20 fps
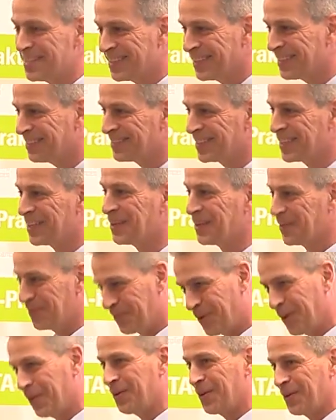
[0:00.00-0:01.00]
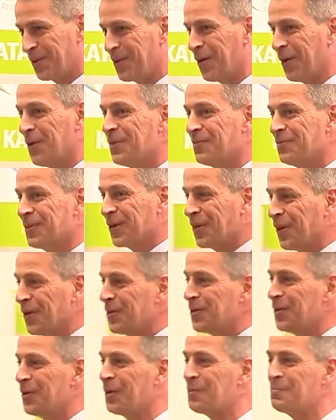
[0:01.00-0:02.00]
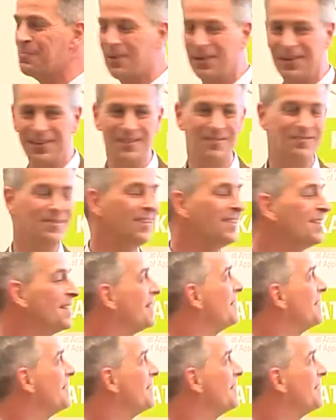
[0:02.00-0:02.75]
Ne? Wir, könnt, wir könnten noch ein paar liefern.